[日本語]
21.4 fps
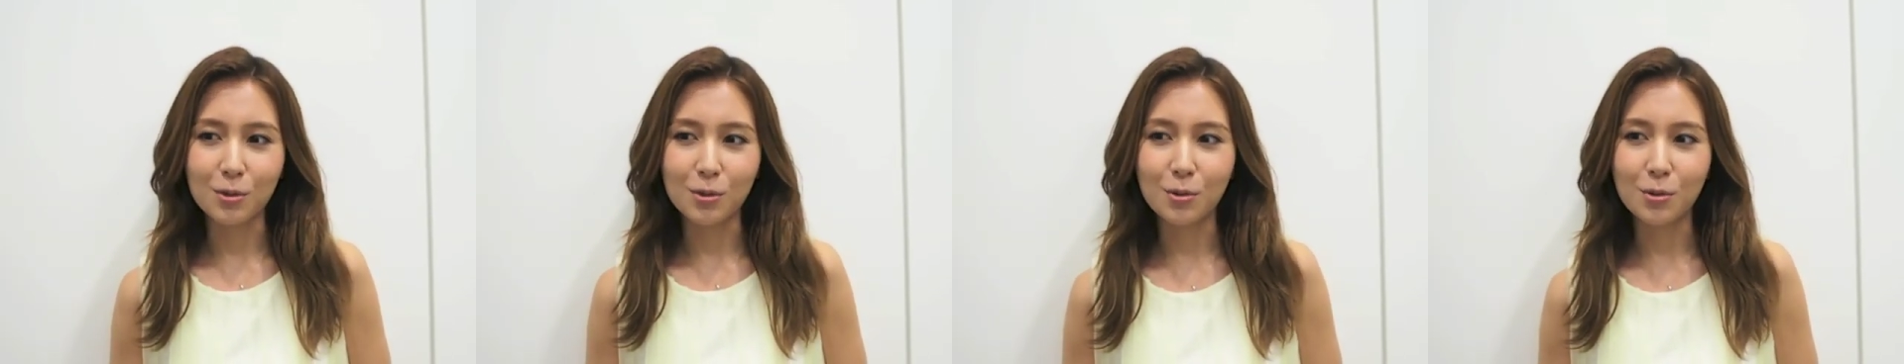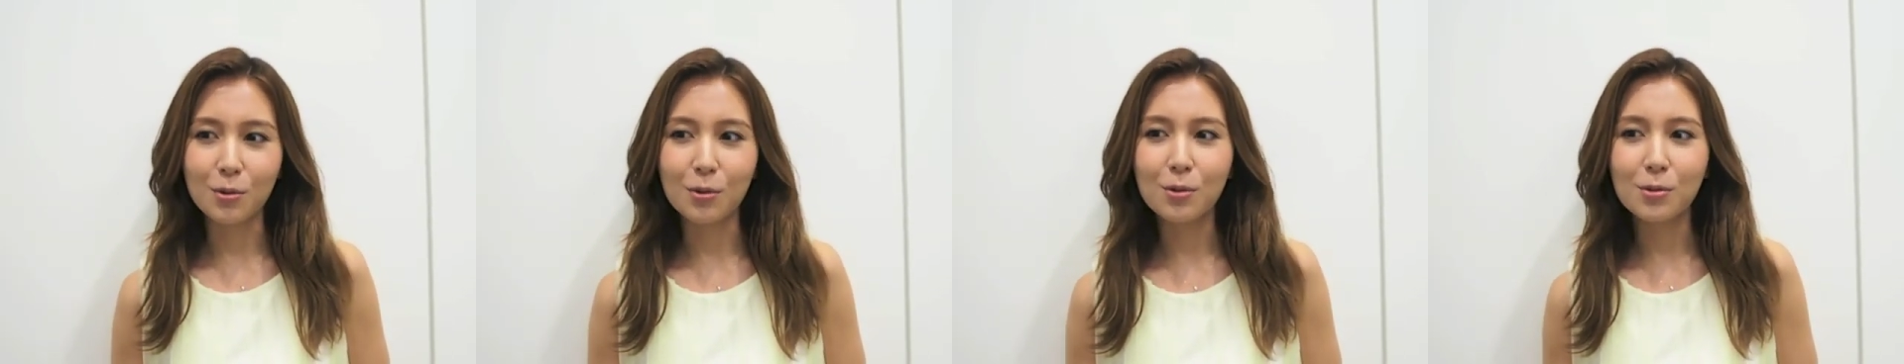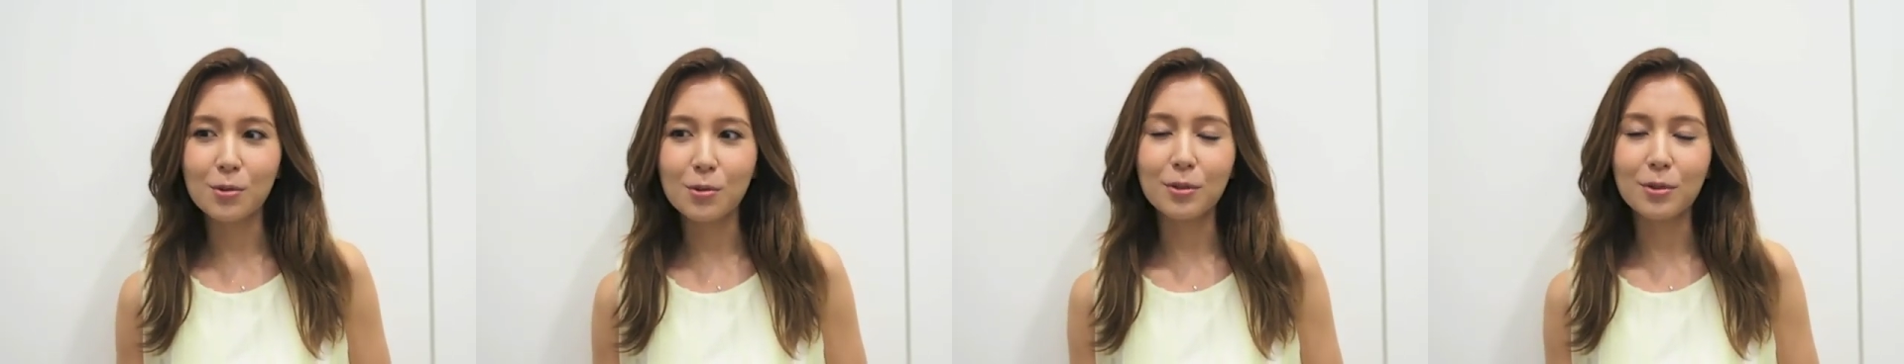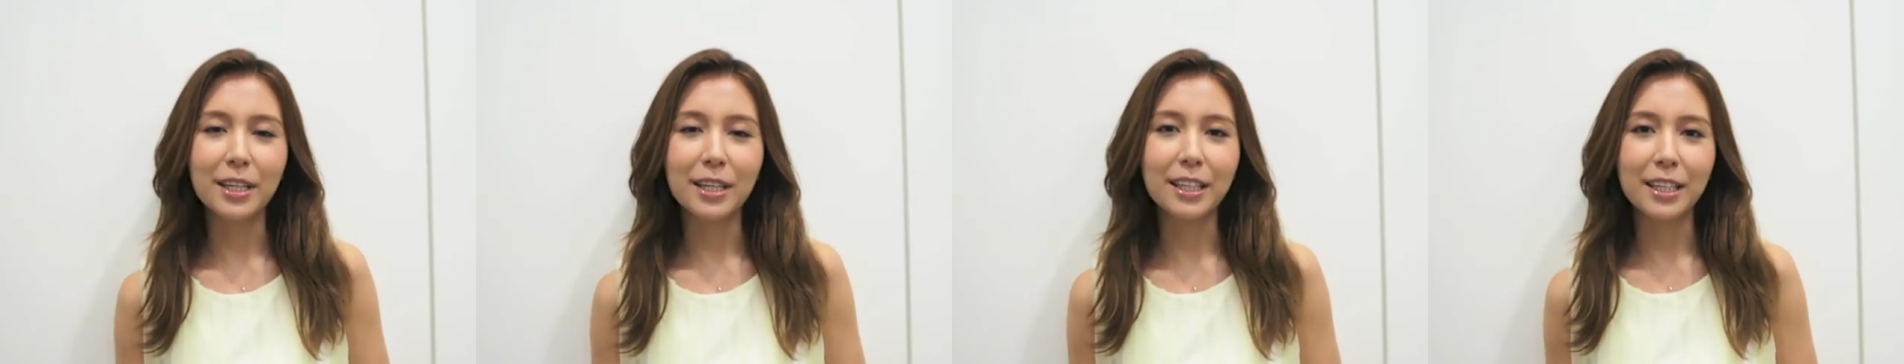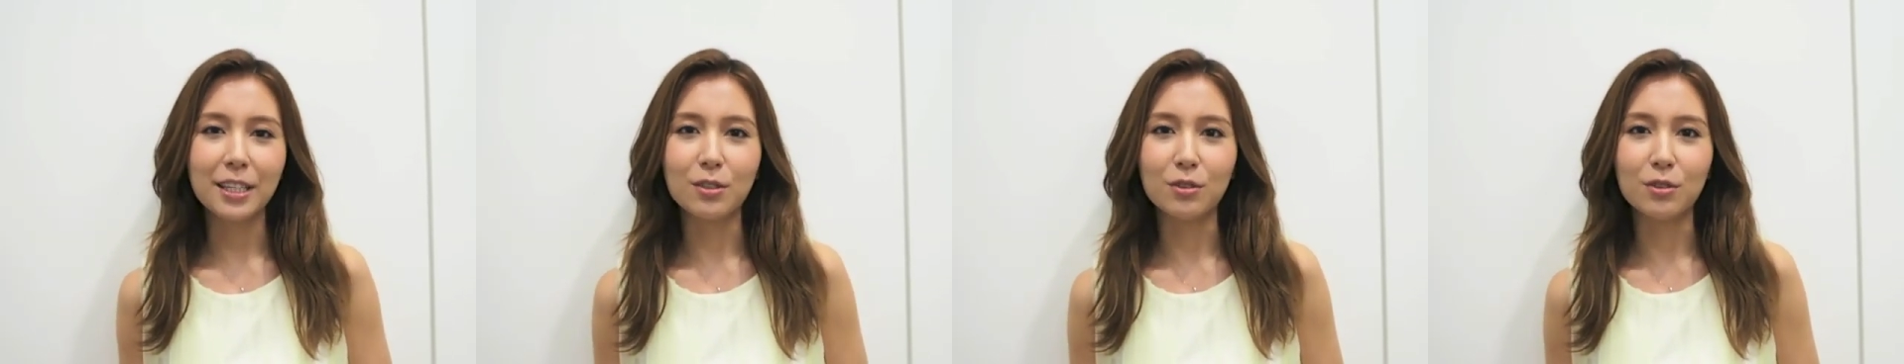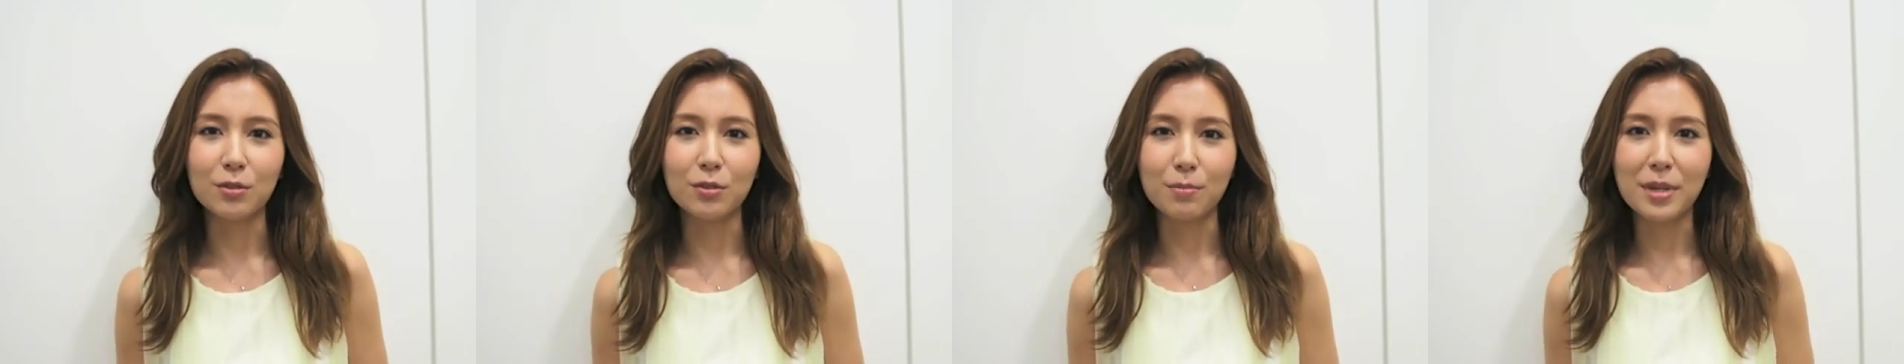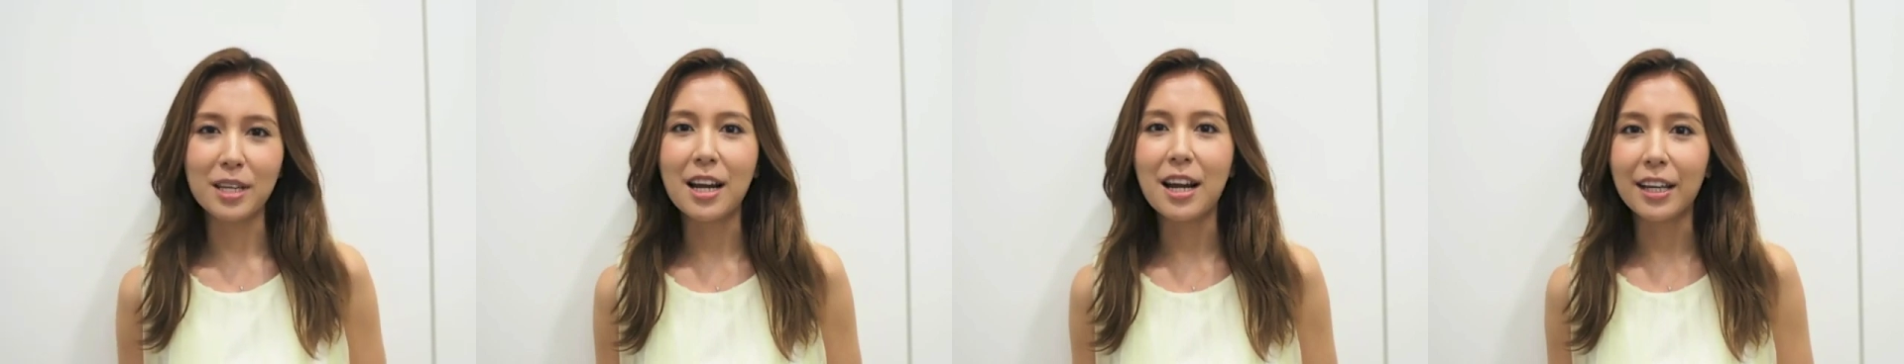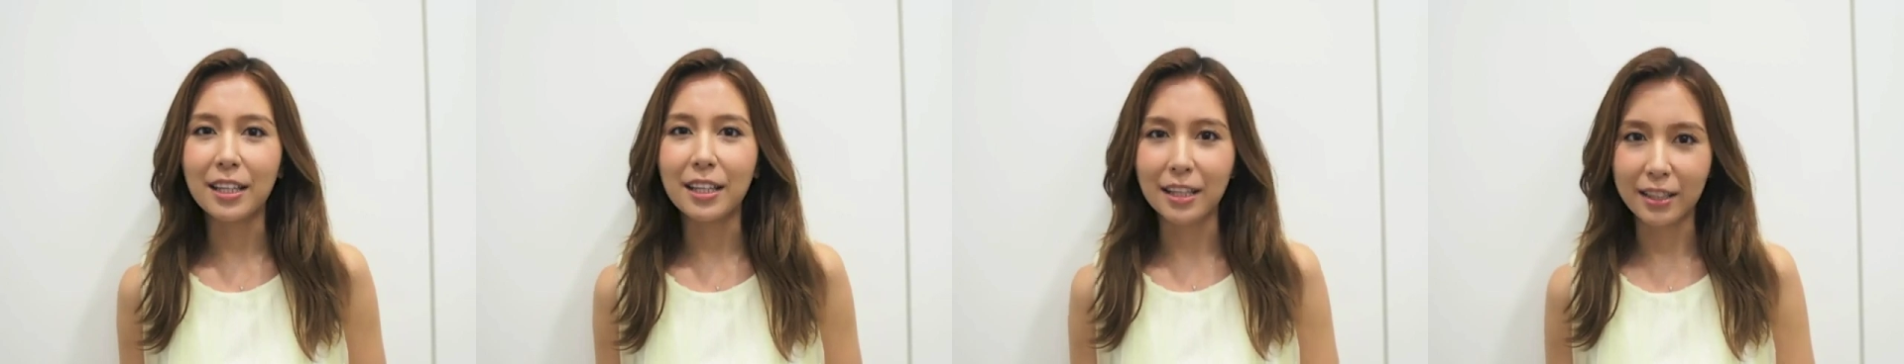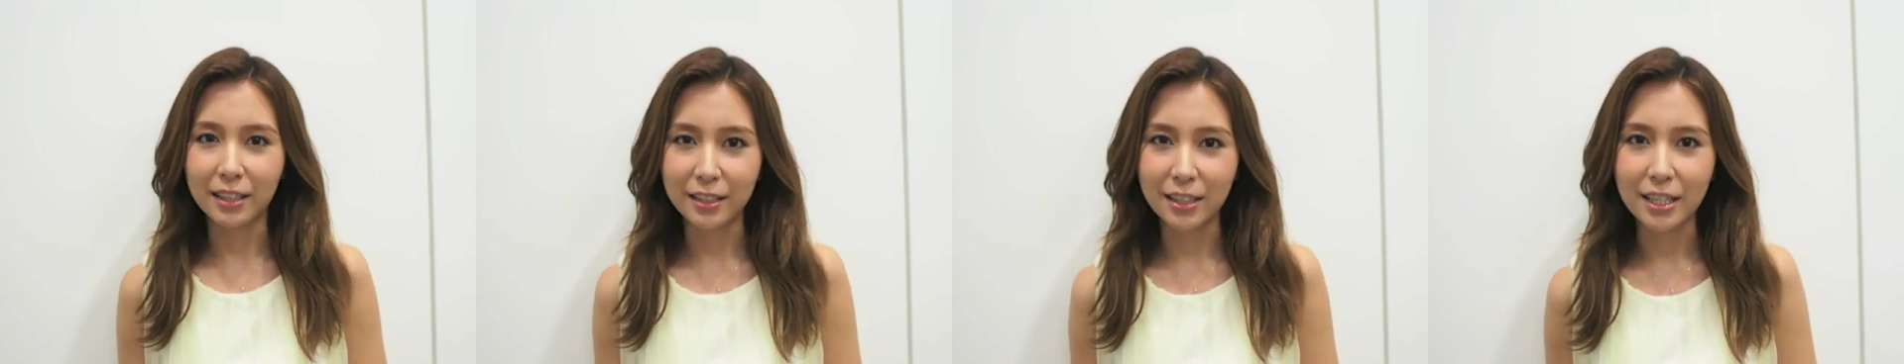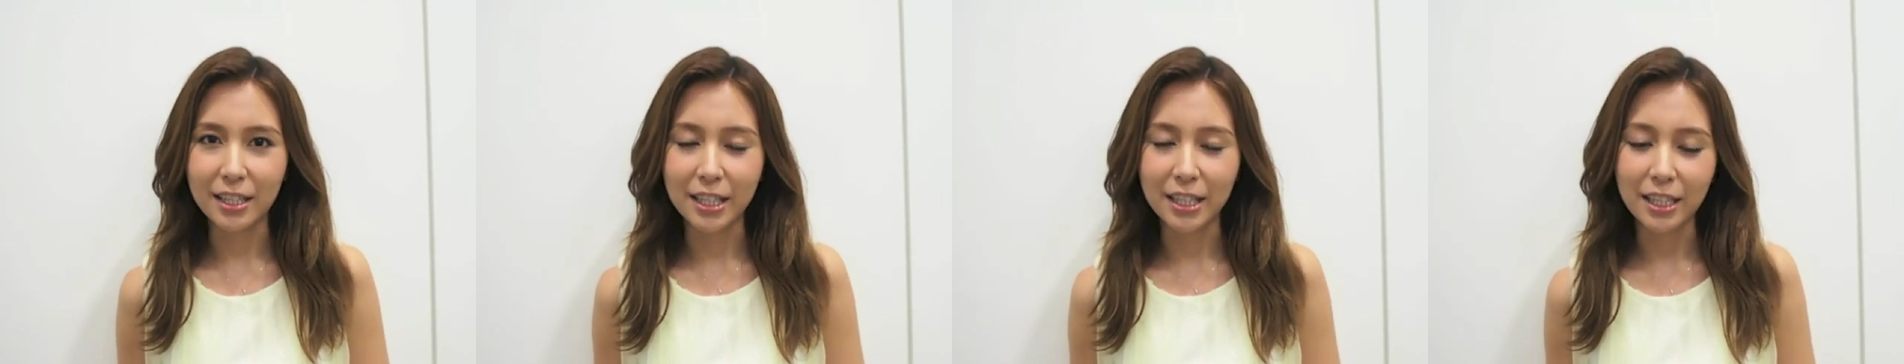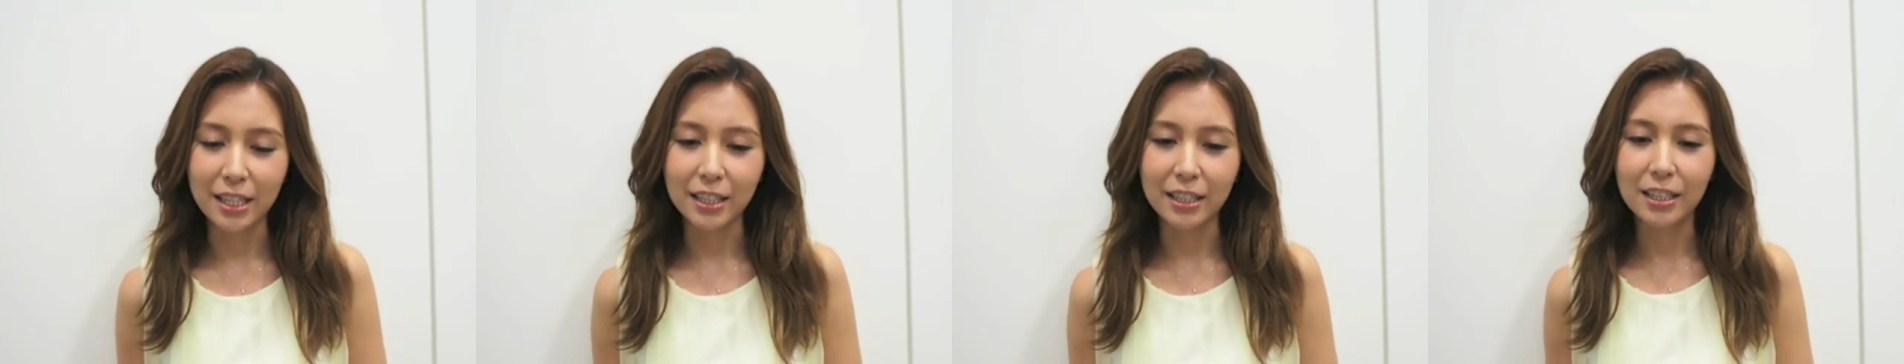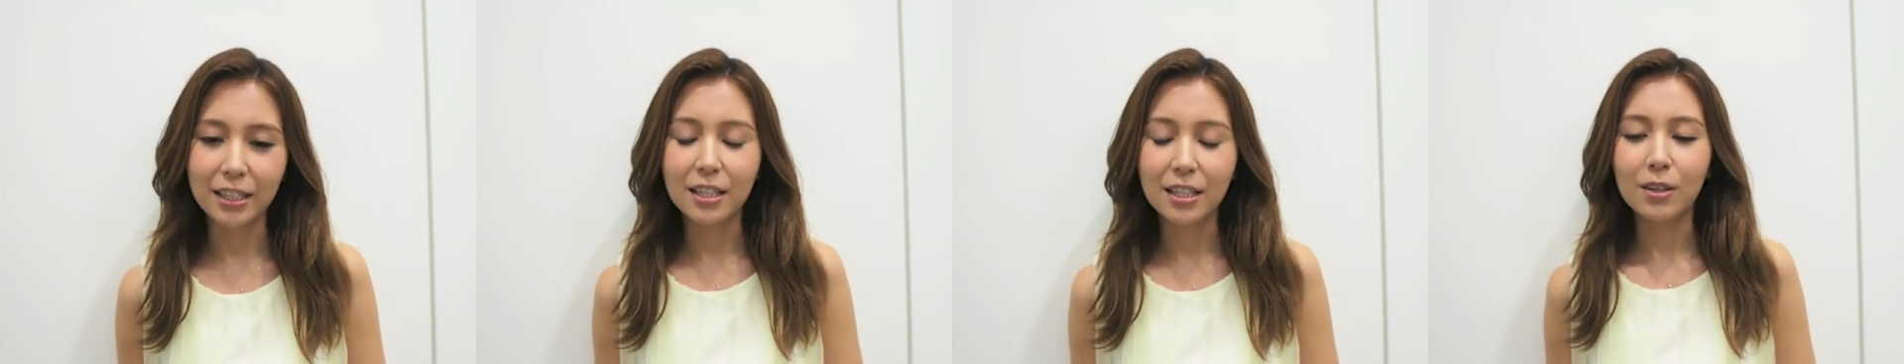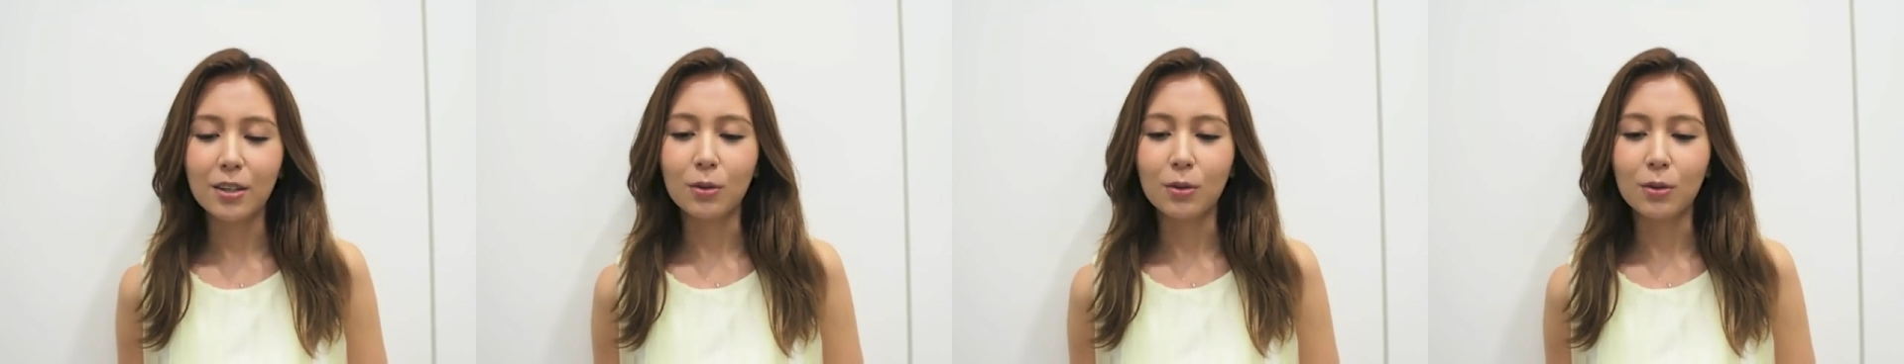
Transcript: う想像できる未来だったり、